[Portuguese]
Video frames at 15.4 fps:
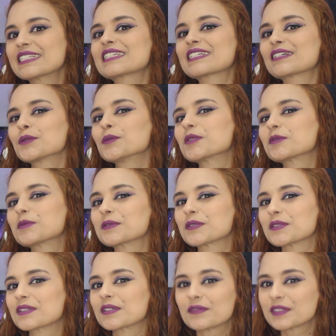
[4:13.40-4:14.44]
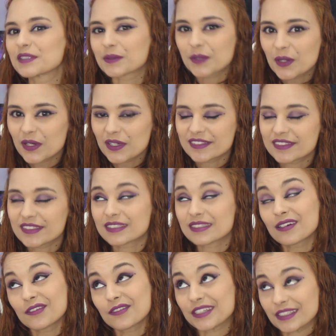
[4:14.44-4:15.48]
que algumas pessoas talvez não gostem,
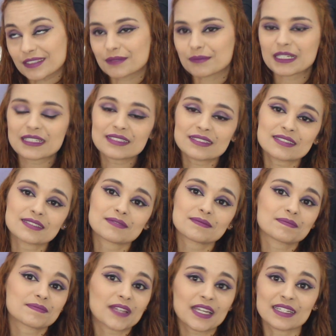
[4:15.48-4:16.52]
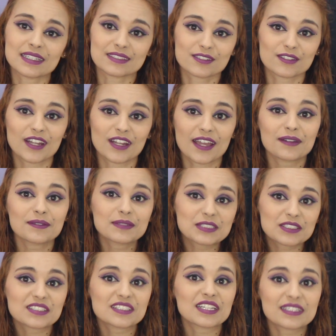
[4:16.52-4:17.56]
talvez, mas é isso, né? A
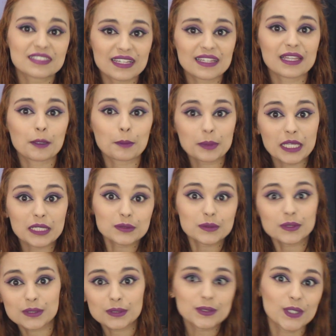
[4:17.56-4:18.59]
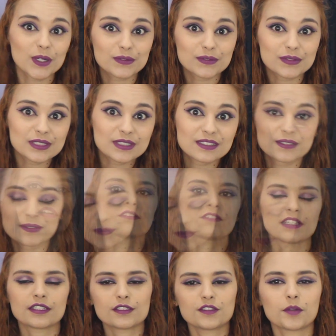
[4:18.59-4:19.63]
gente tem que se adaptar às coisas novas.
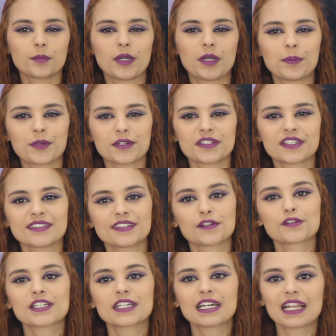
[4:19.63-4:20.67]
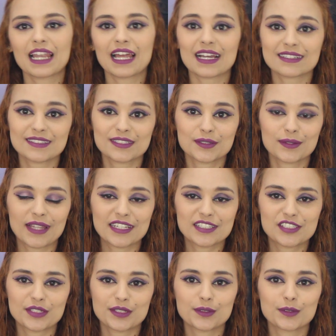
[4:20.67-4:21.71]
Falando sobre a progressão de classe do
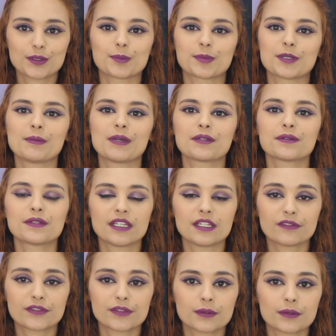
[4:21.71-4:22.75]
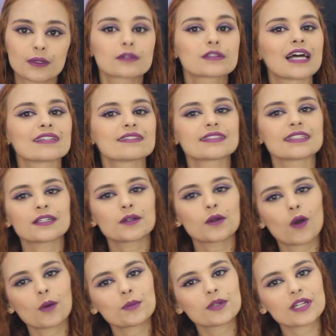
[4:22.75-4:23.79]
Ladino no primeiro nível, assim
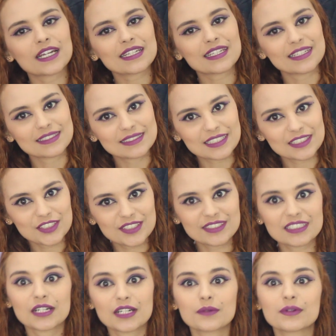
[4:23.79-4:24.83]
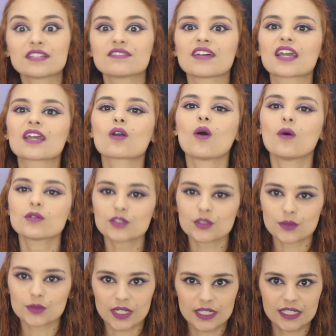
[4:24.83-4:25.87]
como na quinta edição, ele vai
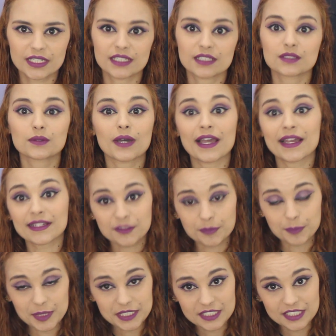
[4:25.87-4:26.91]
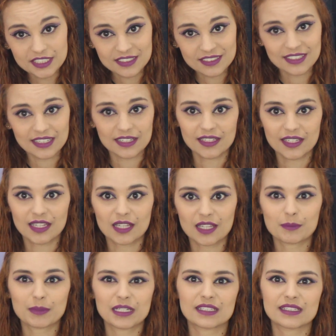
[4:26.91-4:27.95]
continuar ganhando expertise, que é aquela
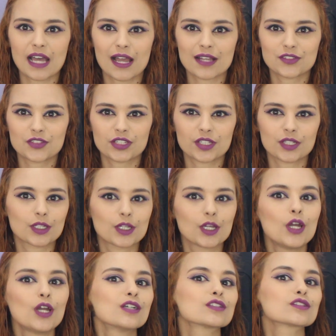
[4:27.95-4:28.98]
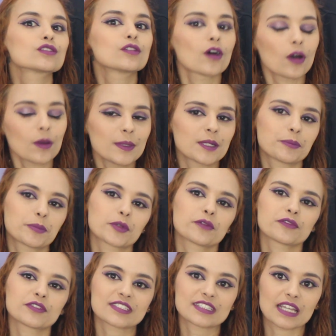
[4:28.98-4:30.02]
habilidade que dobra a
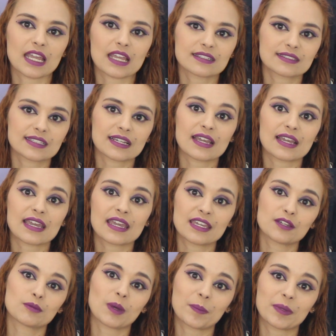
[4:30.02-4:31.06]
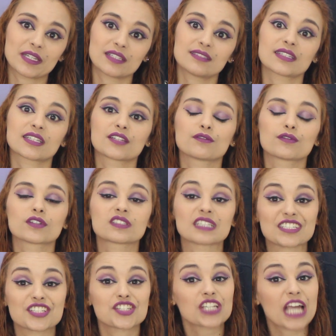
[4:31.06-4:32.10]
proficiência em uma perícia que
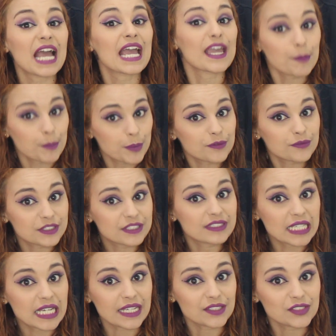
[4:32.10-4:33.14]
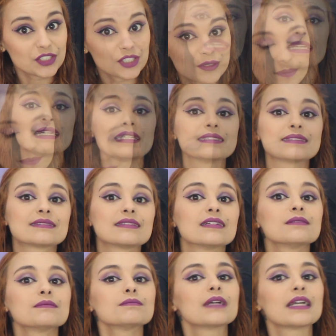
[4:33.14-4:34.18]
você já é proficiente. Ele
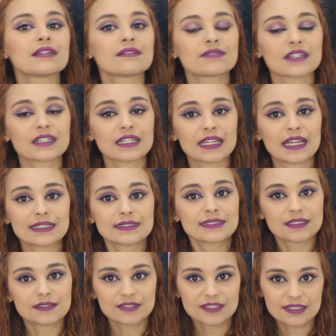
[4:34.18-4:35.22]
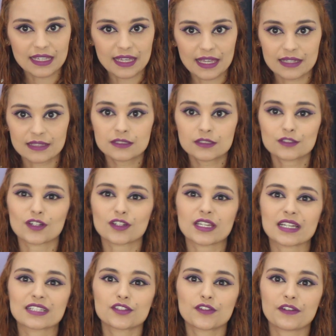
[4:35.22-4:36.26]
também vai ganhar Tiv Scant, só
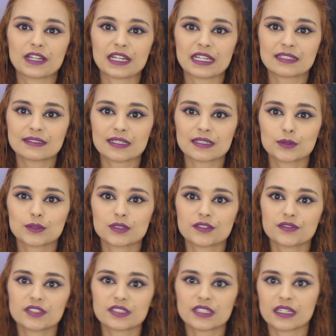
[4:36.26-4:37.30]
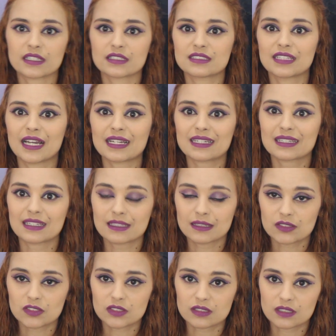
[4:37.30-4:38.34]
que a diferença do Tiv Scant da
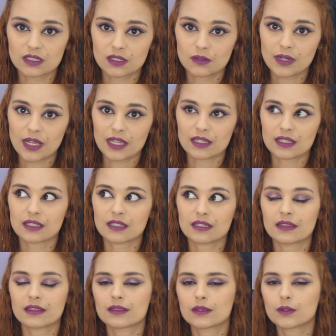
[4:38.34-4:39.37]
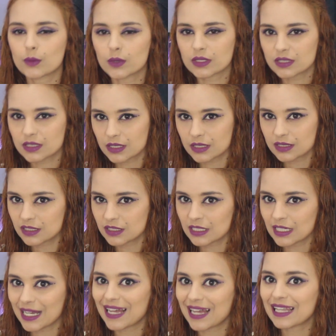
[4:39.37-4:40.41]
quinta edição é que no
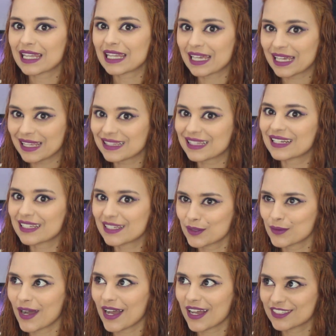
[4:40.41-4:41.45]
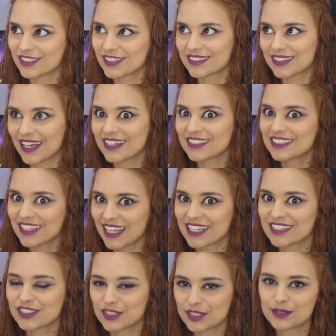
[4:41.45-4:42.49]
D&D, além da linguagem lá de
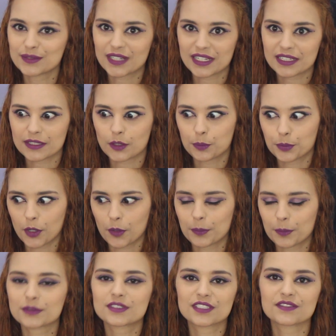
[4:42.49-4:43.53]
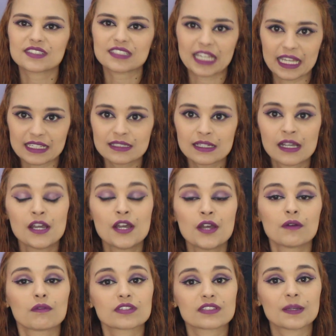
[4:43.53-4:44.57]
Ladino, né, que é o próprio Tiv Scant,
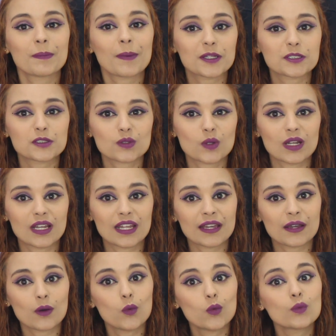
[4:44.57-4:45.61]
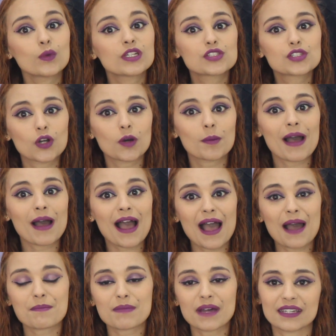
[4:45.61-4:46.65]
você pode escolher um idioma
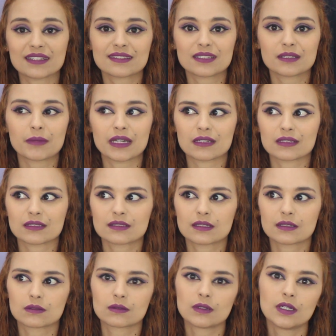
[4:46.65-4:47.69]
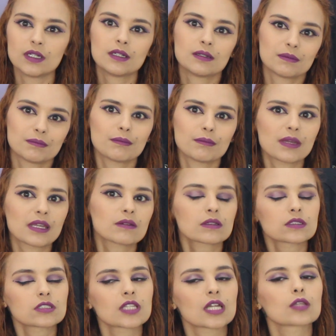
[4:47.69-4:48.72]
a mais também. Então, meio
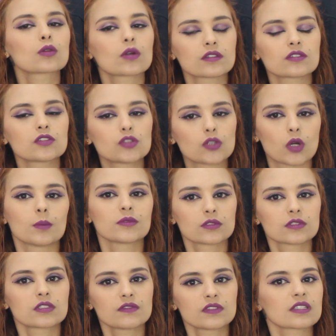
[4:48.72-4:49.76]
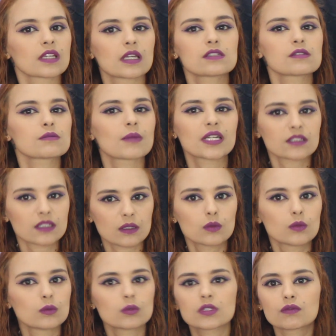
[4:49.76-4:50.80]
que te dá dois idiomas, o TV Scant mais
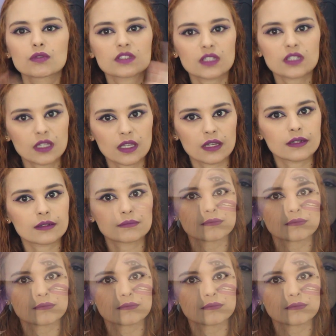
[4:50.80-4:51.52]
algum que você queira.